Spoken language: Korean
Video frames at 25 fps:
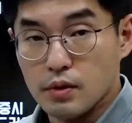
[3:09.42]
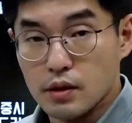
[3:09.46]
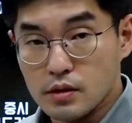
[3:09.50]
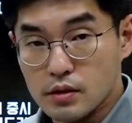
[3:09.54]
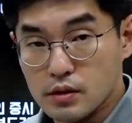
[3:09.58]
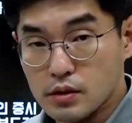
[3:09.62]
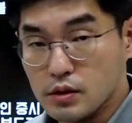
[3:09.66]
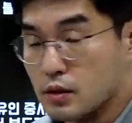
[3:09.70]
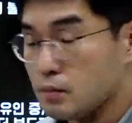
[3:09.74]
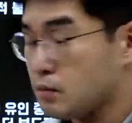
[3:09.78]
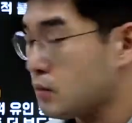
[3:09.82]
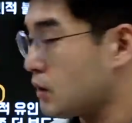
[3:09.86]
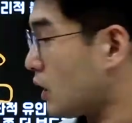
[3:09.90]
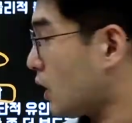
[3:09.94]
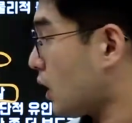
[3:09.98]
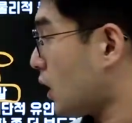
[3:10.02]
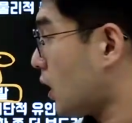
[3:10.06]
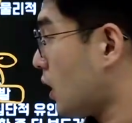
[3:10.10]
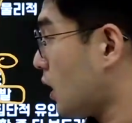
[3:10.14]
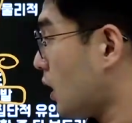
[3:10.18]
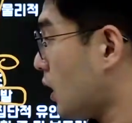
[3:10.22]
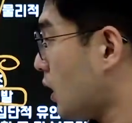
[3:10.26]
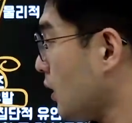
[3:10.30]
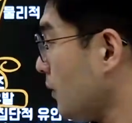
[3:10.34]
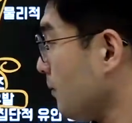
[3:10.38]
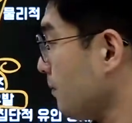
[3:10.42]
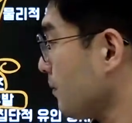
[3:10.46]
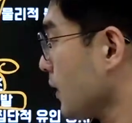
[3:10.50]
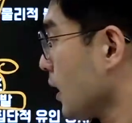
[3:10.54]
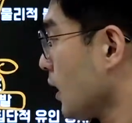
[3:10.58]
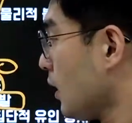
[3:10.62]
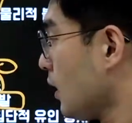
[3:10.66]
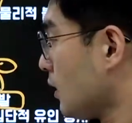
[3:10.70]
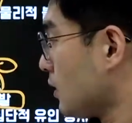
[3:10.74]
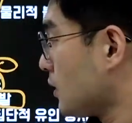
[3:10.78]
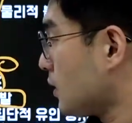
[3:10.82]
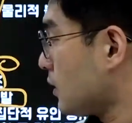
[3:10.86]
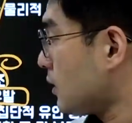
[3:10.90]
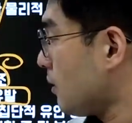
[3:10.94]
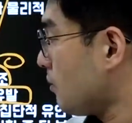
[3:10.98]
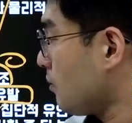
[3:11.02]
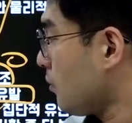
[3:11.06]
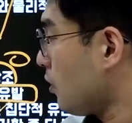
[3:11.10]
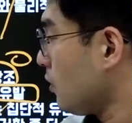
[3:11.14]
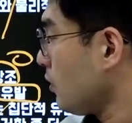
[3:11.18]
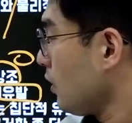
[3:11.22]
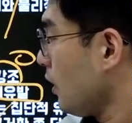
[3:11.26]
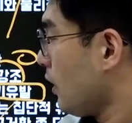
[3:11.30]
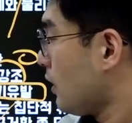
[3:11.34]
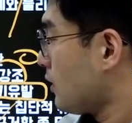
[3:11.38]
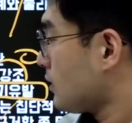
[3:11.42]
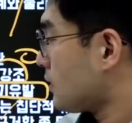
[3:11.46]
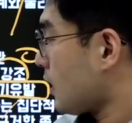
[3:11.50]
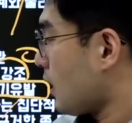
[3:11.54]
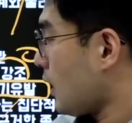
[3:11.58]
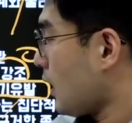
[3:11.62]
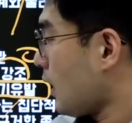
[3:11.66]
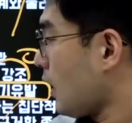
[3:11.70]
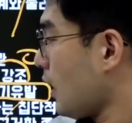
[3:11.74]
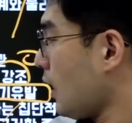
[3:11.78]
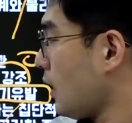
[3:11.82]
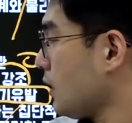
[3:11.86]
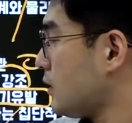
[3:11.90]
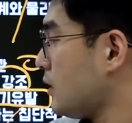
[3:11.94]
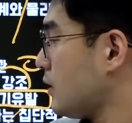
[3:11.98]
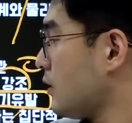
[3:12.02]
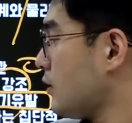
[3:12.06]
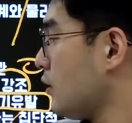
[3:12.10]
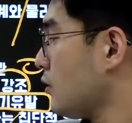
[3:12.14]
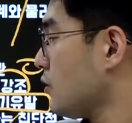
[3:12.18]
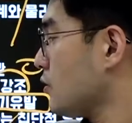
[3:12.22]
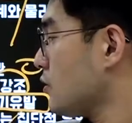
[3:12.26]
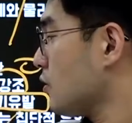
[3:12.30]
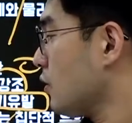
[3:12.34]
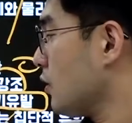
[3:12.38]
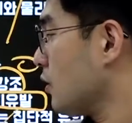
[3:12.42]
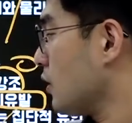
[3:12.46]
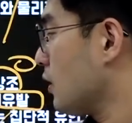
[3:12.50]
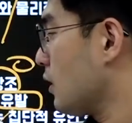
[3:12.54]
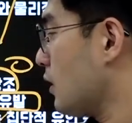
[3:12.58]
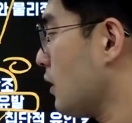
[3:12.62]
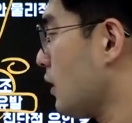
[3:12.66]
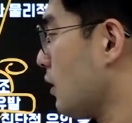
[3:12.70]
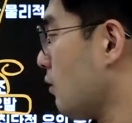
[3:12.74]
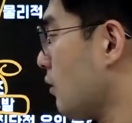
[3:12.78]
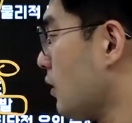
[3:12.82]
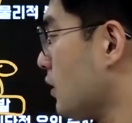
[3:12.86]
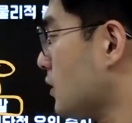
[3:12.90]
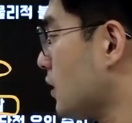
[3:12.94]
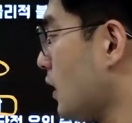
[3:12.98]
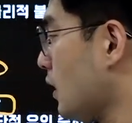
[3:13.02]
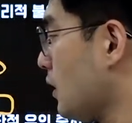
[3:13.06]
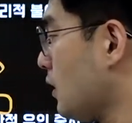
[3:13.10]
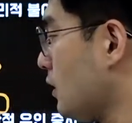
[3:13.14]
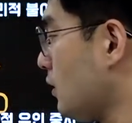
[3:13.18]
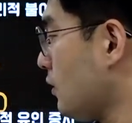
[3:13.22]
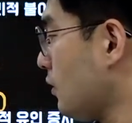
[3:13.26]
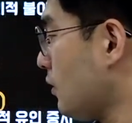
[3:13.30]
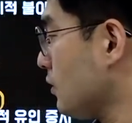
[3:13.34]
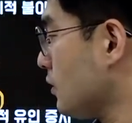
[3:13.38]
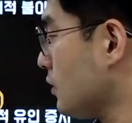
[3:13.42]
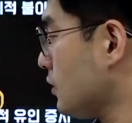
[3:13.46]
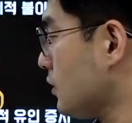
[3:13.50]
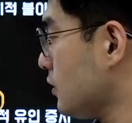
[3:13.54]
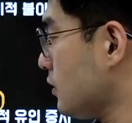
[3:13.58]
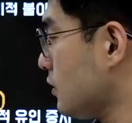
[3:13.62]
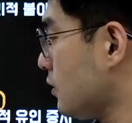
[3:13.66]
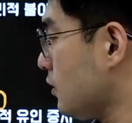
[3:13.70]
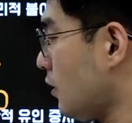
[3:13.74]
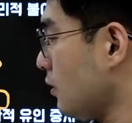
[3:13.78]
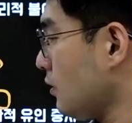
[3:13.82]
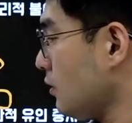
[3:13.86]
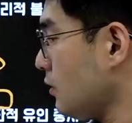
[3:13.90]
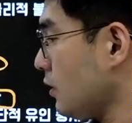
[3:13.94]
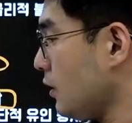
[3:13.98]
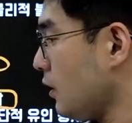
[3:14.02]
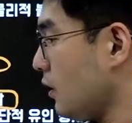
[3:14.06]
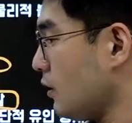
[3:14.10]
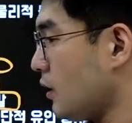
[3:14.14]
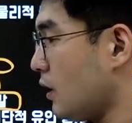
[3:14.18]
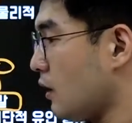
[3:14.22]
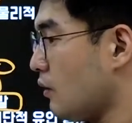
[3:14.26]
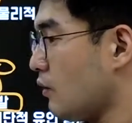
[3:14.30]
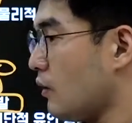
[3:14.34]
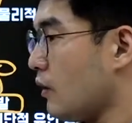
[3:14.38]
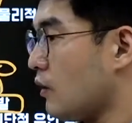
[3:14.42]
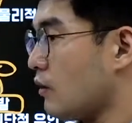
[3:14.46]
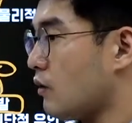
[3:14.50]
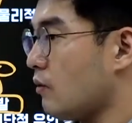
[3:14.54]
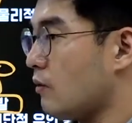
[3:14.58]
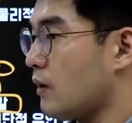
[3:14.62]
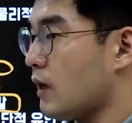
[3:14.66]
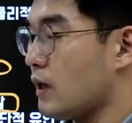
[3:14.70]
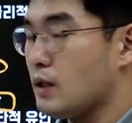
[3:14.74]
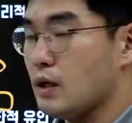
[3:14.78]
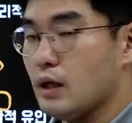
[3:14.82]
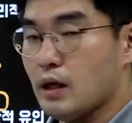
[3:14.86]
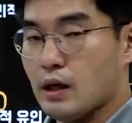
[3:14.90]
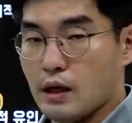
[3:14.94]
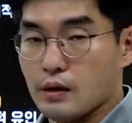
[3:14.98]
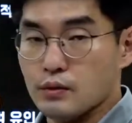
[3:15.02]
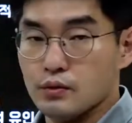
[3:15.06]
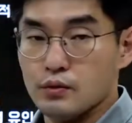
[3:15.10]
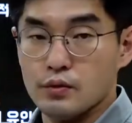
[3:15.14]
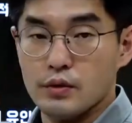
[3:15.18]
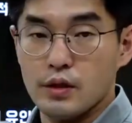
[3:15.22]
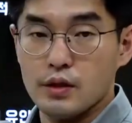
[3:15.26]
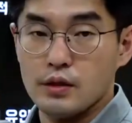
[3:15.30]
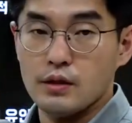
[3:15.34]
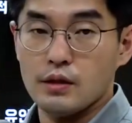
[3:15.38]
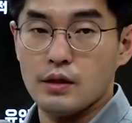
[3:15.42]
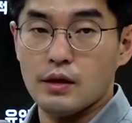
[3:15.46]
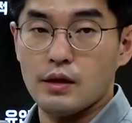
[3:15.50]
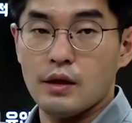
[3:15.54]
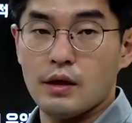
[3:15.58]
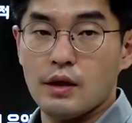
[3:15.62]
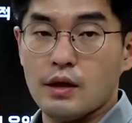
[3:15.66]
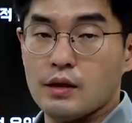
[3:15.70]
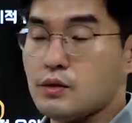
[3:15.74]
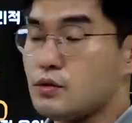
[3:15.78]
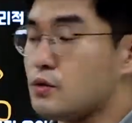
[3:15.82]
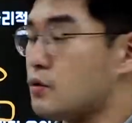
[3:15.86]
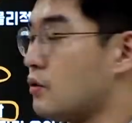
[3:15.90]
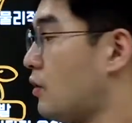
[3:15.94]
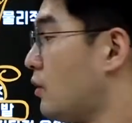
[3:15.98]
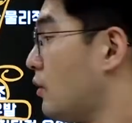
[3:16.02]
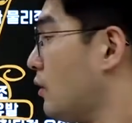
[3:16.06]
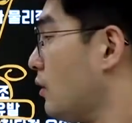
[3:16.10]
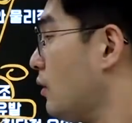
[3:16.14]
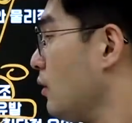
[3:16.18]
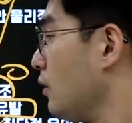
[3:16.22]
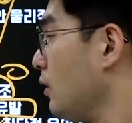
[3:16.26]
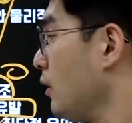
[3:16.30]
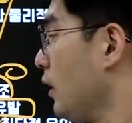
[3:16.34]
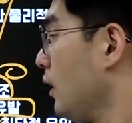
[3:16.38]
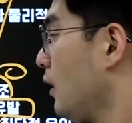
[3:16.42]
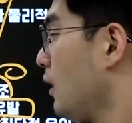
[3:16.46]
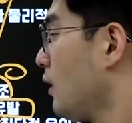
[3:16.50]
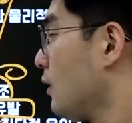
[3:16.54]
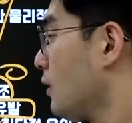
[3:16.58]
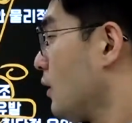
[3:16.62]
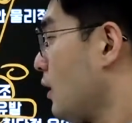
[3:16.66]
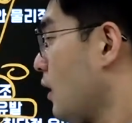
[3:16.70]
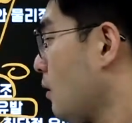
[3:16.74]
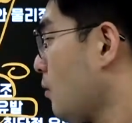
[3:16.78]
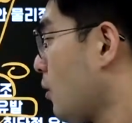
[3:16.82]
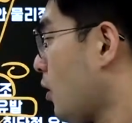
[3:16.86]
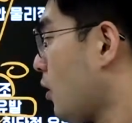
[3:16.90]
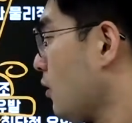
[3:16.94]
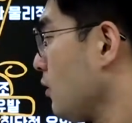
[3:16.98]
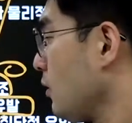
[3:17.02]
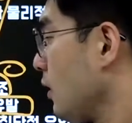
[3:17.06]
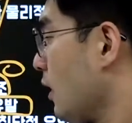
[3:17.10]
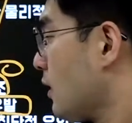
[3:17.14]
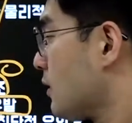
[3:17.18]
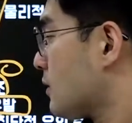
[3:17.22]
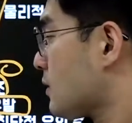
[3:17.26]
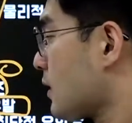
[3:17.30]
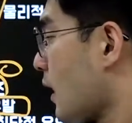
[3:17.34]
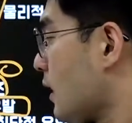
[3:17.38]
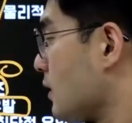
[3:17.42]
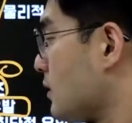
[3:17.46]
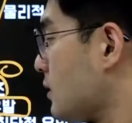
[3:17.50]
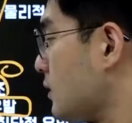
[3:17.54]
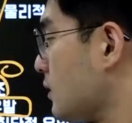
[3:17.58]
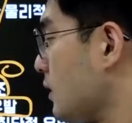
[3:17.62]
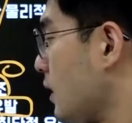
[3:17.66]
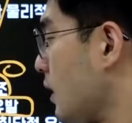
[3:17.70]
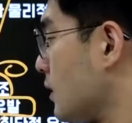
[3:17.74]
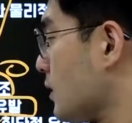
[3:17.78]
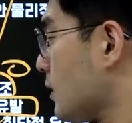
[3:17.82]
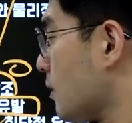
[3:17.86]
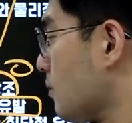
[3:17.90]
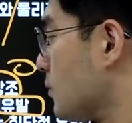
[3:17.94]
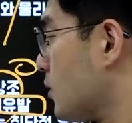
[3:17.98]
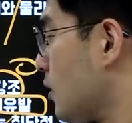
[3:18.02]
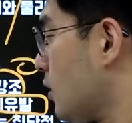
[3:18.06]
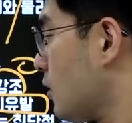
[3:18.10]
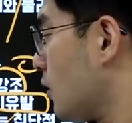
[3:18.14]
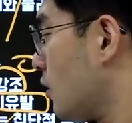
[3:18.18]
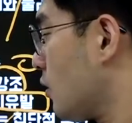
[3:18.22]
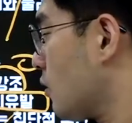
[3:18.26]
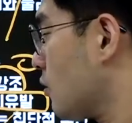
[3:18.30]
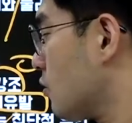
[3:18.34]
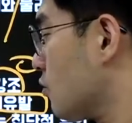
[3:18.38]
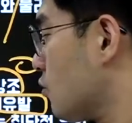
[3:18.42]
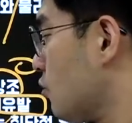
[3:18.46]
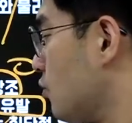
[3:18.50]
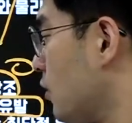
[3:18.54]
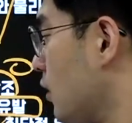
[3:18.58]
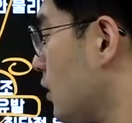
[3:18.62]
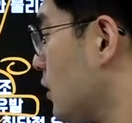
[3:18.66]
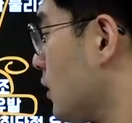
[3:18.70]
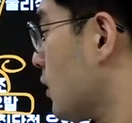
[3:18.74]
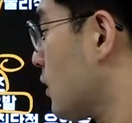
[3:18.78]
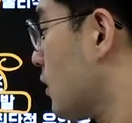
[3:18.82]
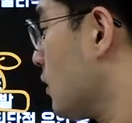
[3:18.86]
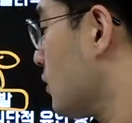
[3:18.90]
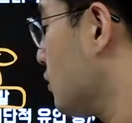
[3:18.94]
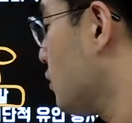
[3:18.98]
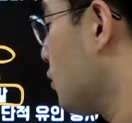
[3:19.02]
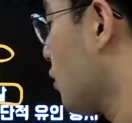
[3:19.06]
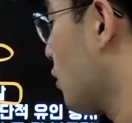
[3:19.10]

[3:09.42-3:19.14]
방식입니다. 자, 3번. 자아실현적 인간관. 자, 이거는 현대사회에서 많이 강조된 인간관이죠. 1번 자신의 잠재력을 구현하라는